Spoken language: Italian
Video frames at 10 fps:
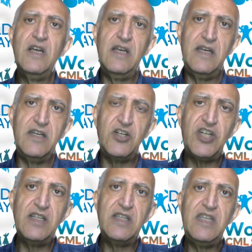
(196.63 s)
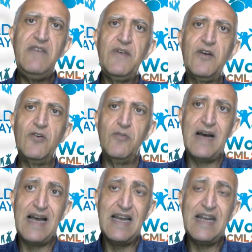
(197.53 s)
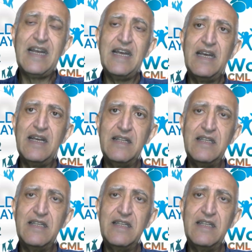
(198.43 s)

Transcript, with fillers: eh, scientifico, ma anche